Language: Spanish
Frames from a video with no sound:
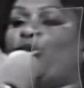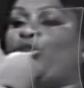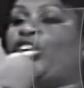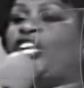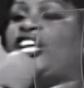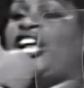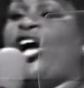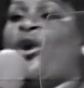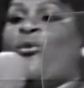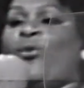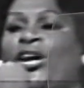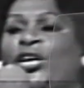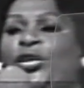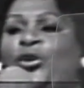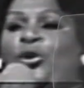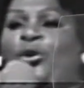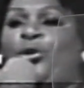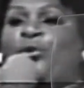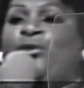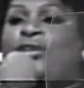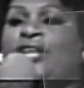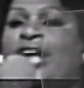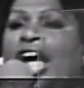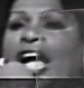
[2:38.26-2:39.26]
de la
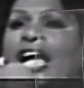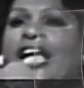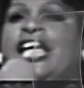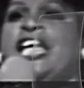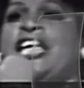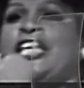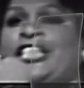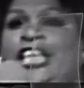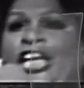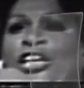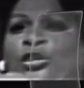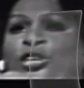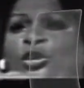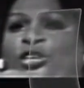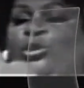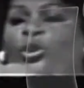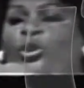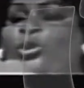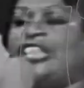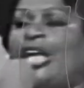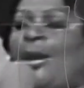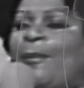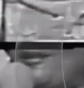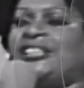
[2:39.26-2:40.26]
guairona, qué
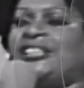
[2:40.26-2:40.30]
cosa